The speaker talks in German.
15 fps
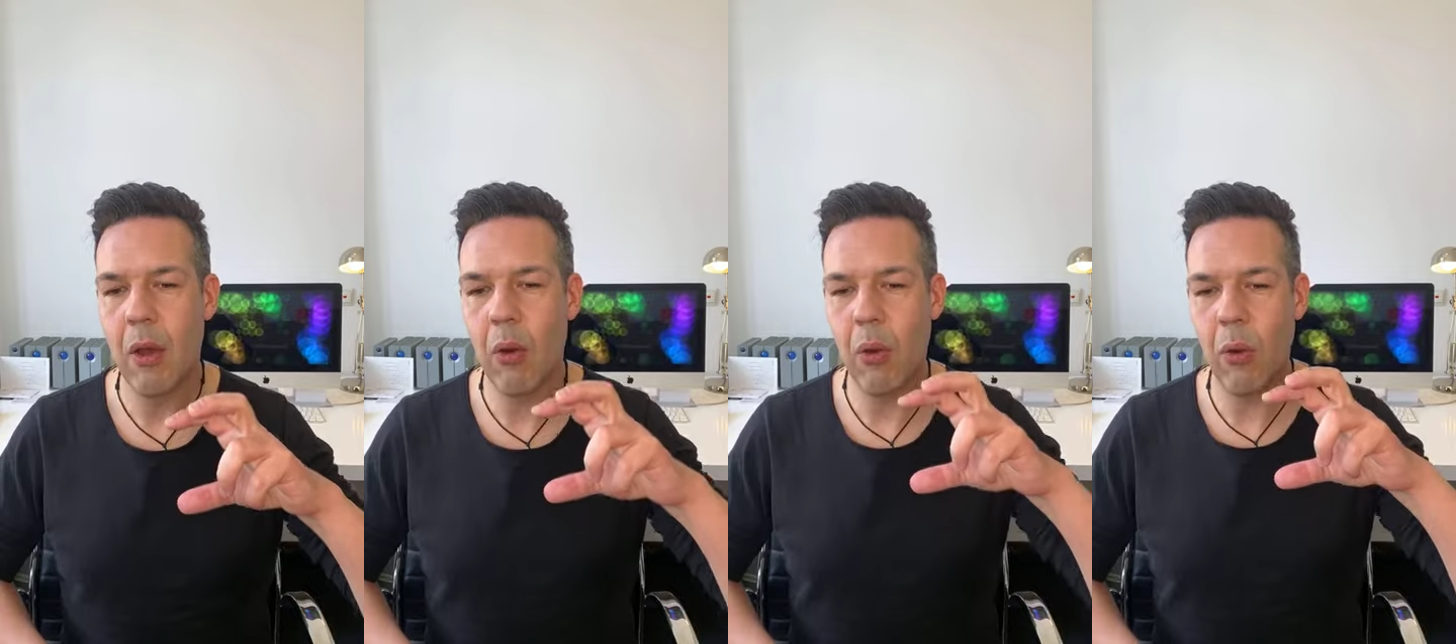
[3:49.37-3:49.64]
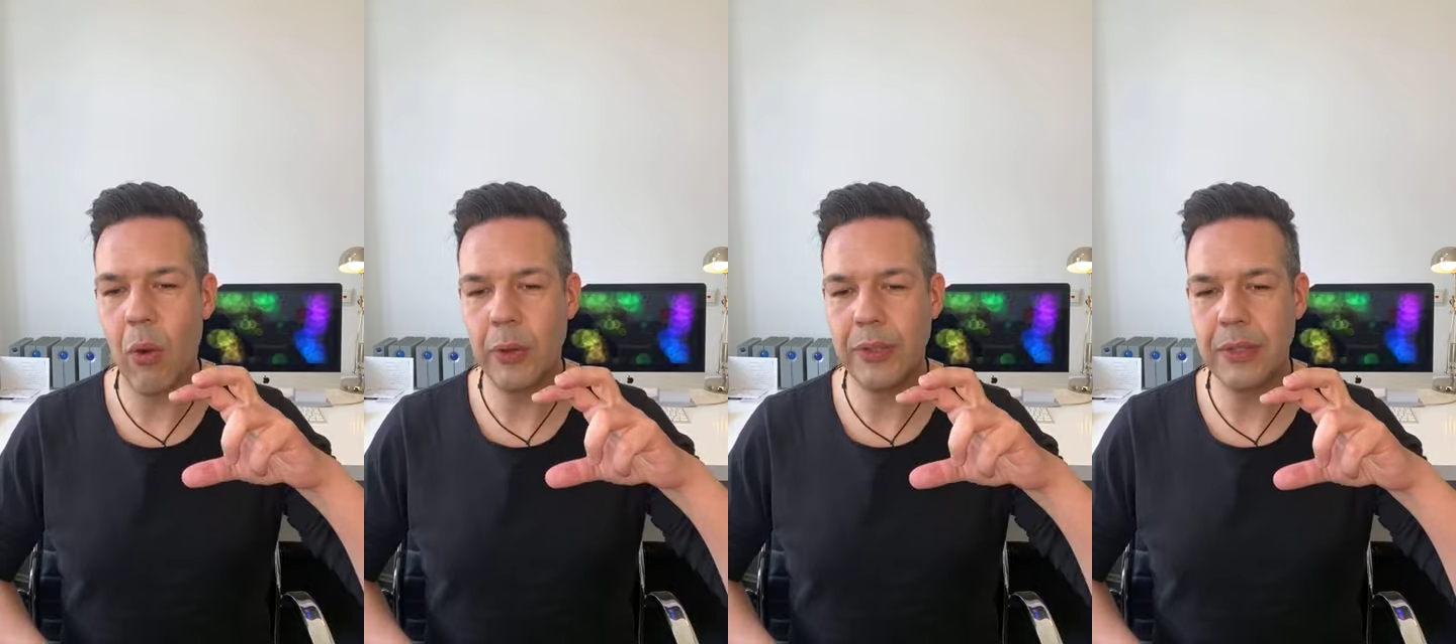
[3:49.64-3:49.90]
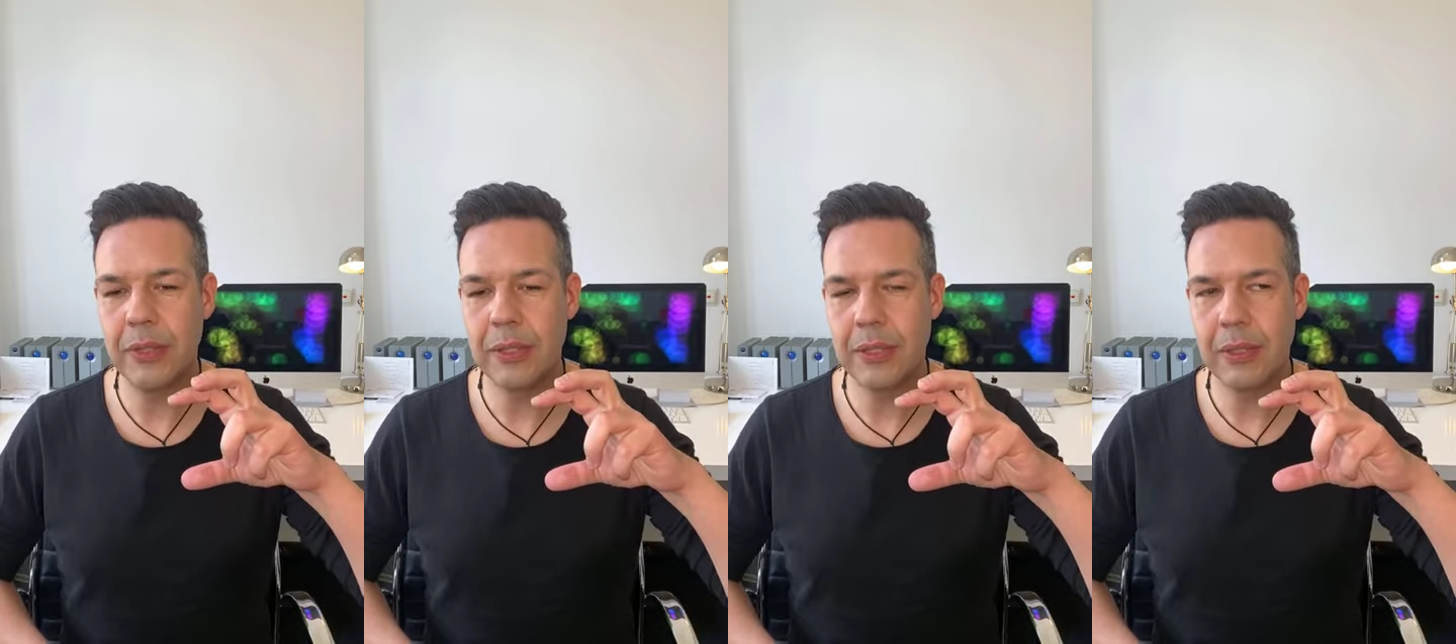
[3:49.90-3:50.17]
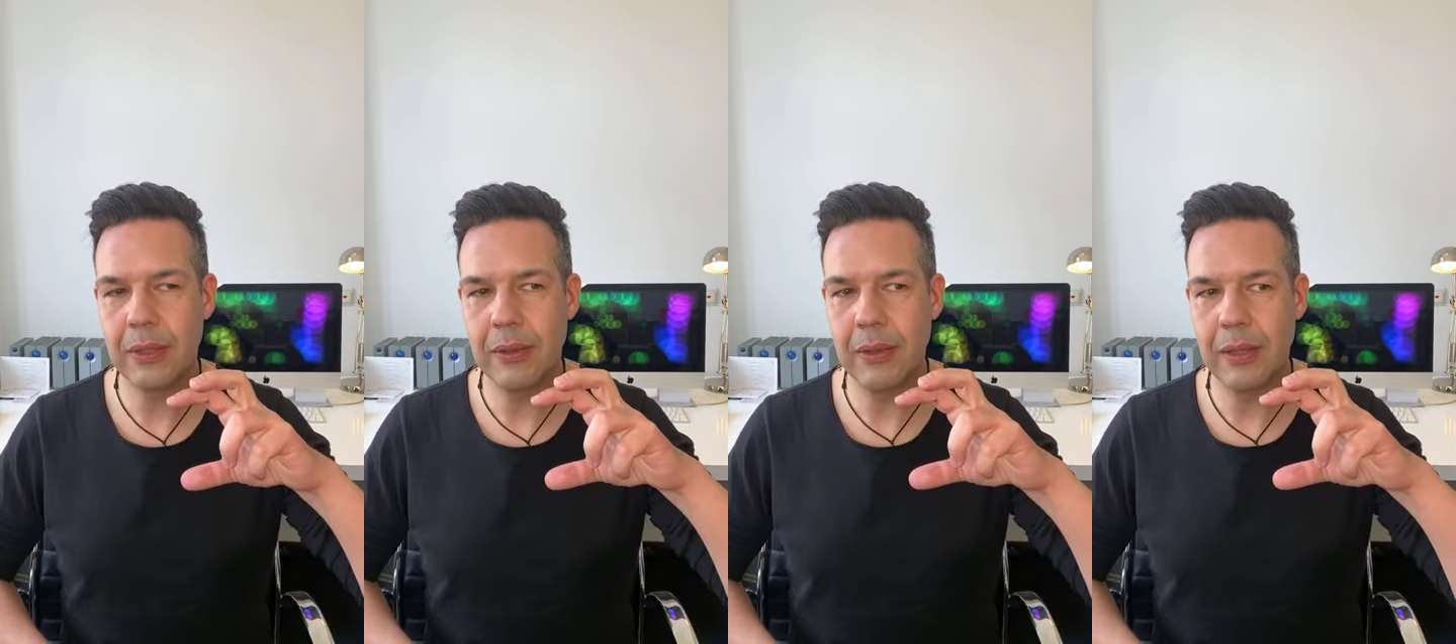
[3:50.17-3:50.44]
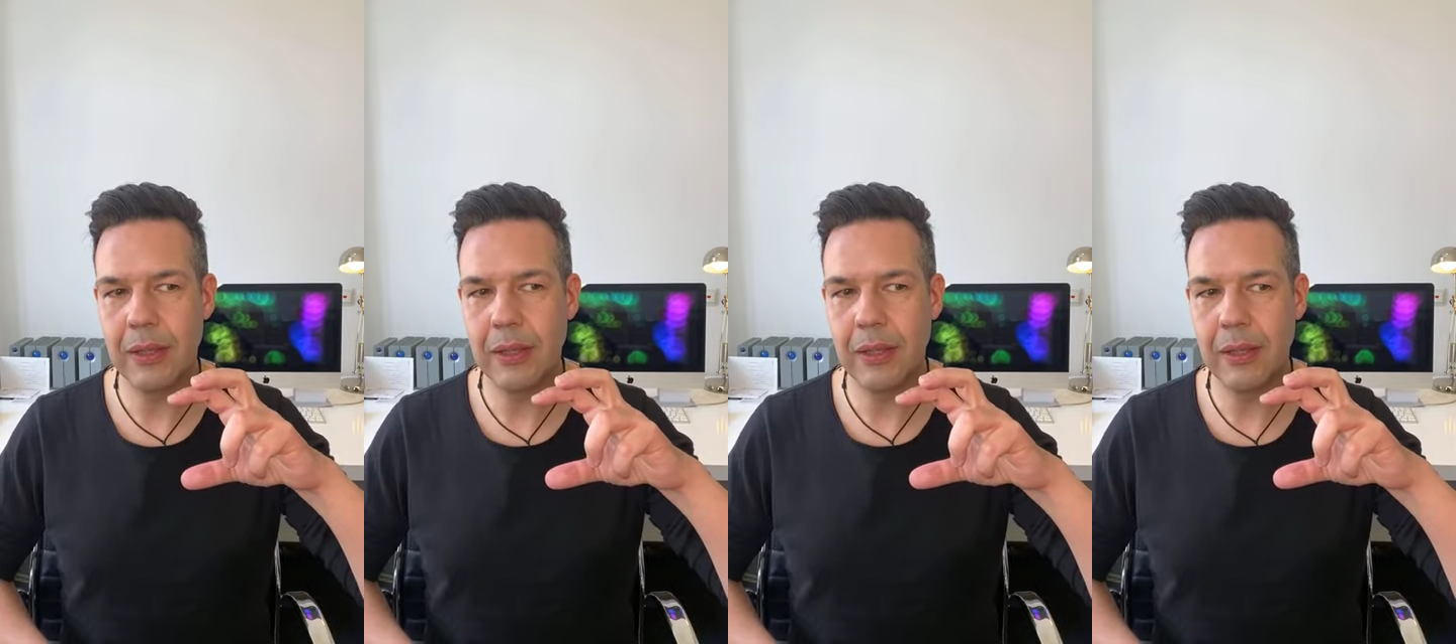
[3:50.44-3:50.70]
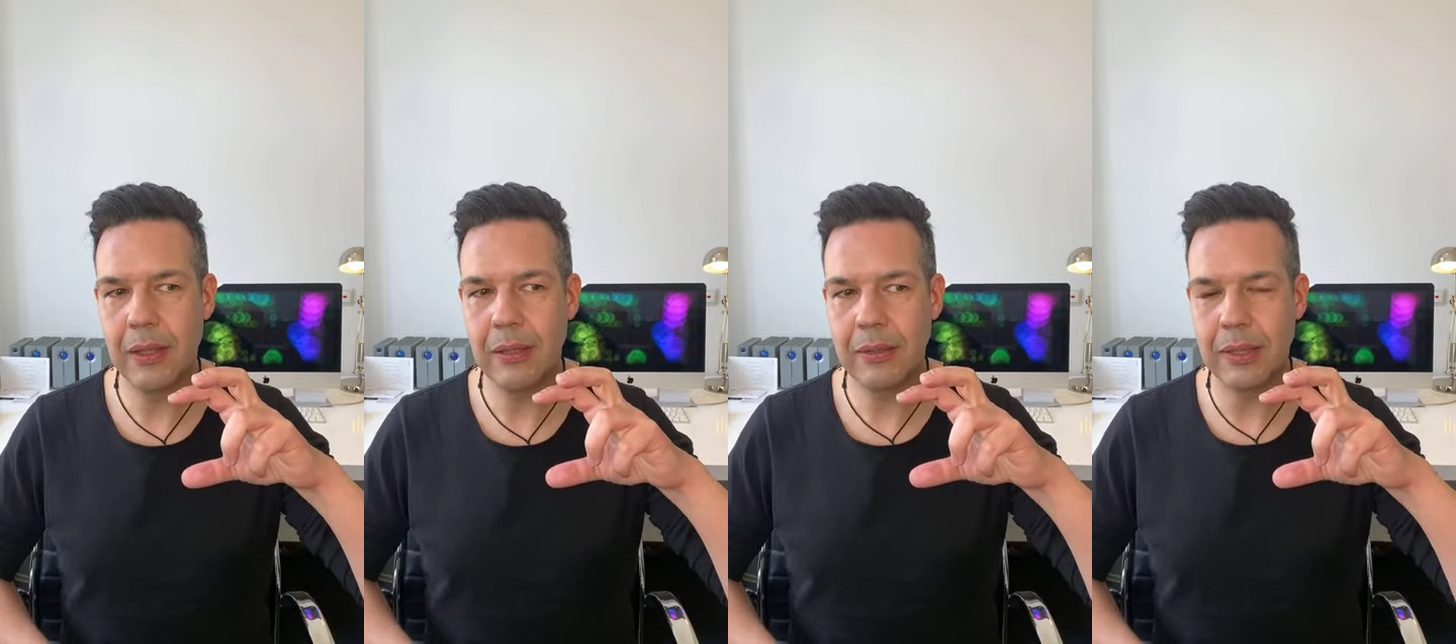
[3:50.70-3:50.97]
Und
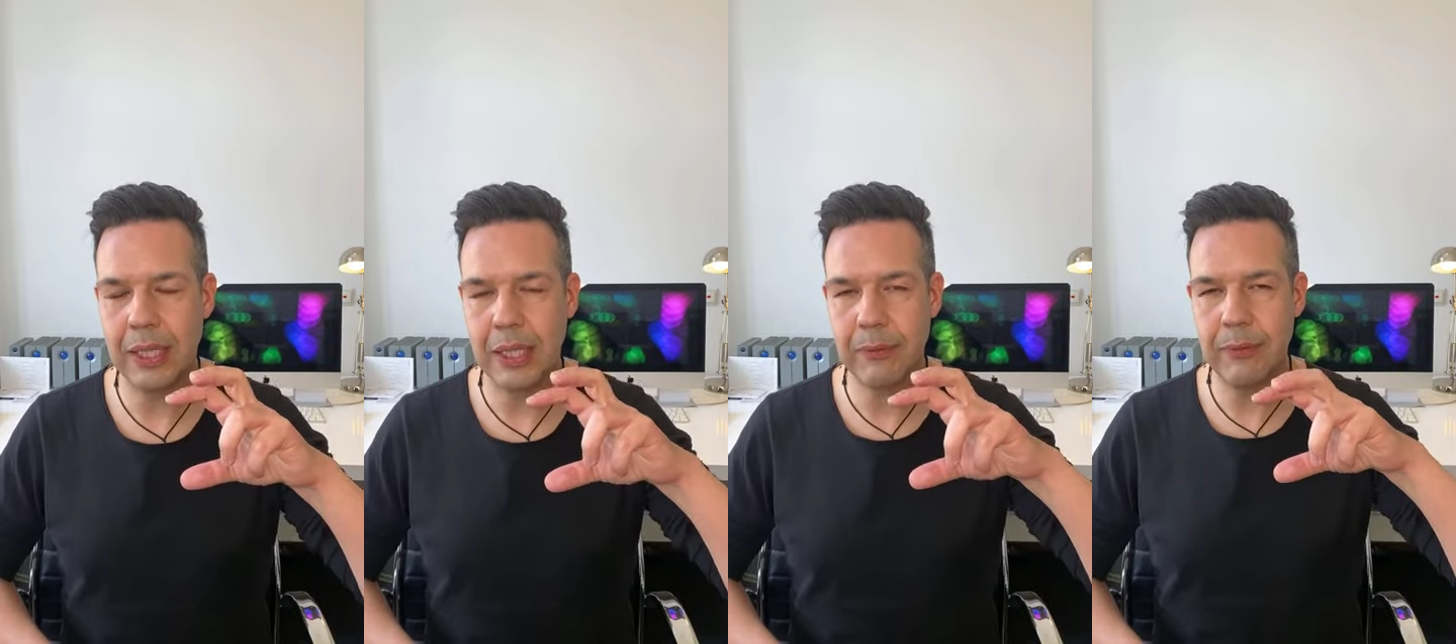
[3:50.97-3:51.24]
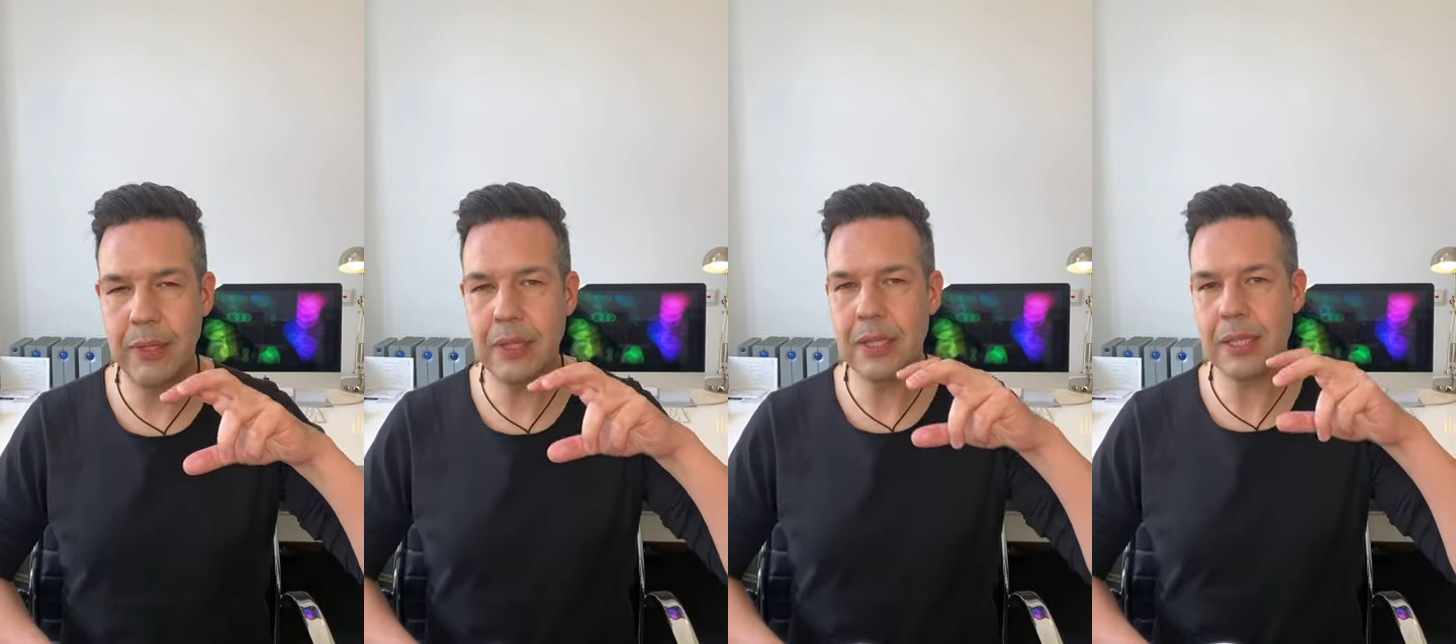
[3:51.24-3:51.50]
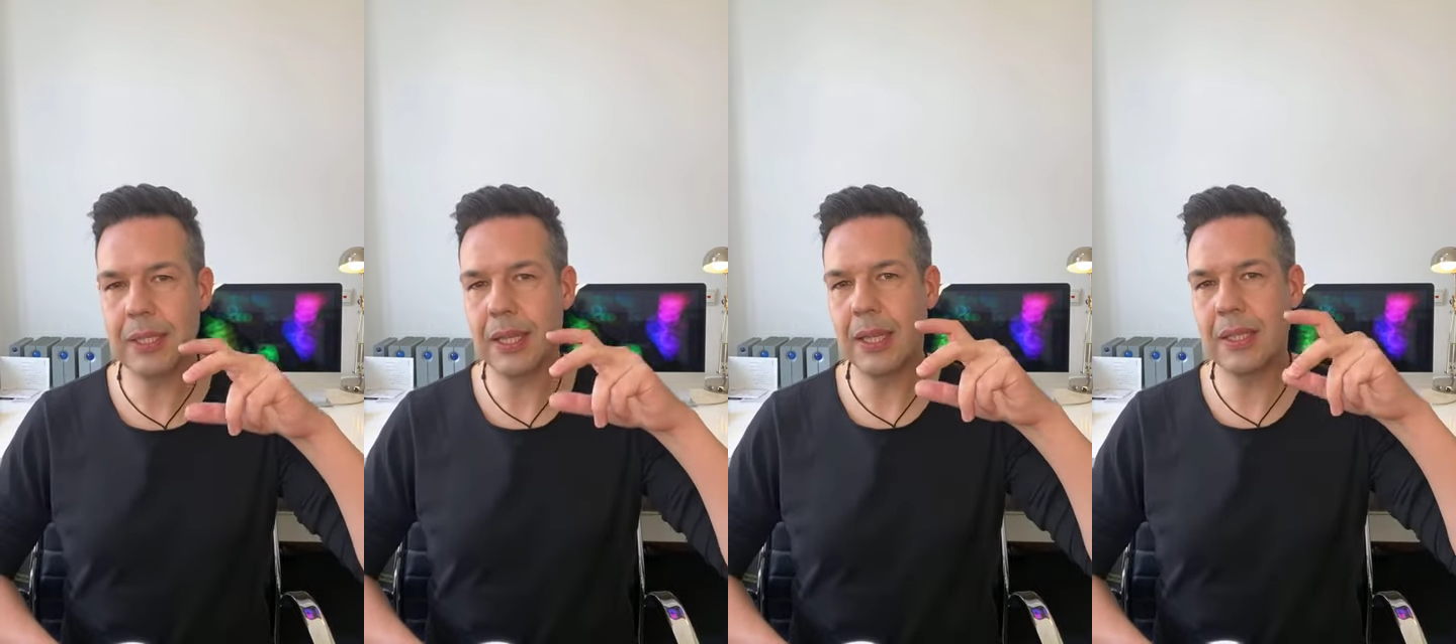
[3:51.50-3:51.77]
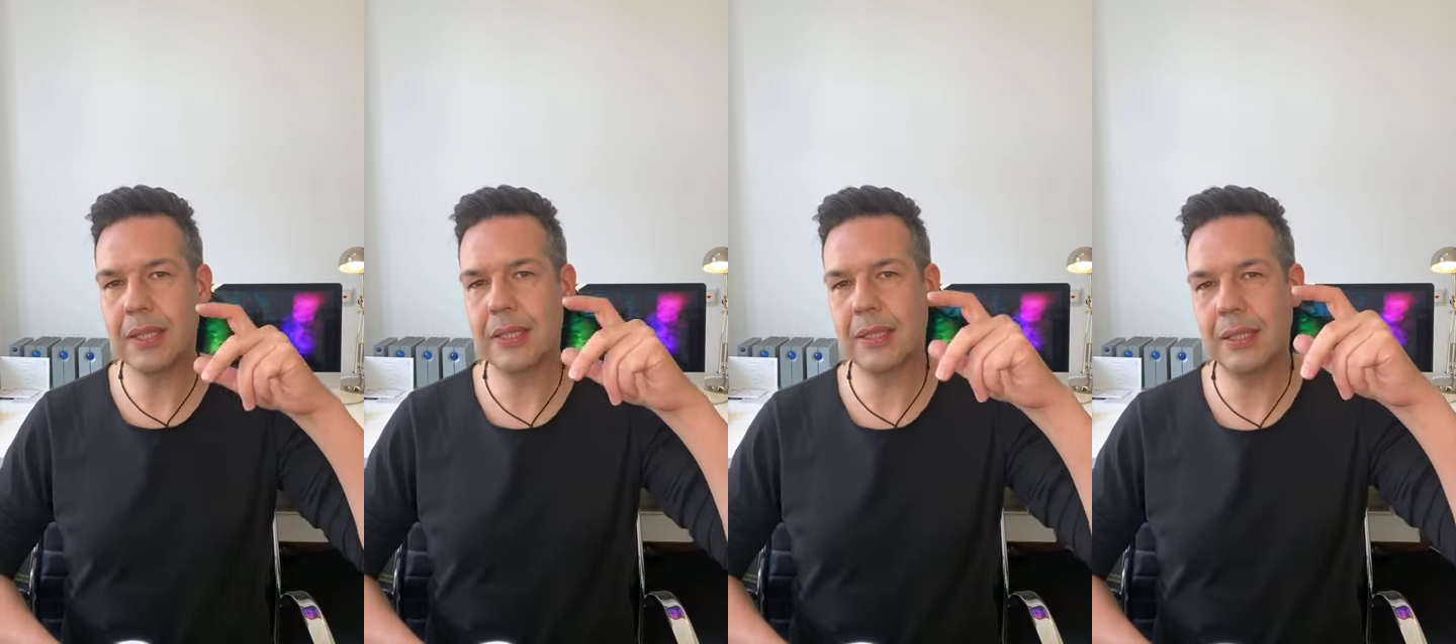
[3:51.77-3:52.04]
die Quintessenz,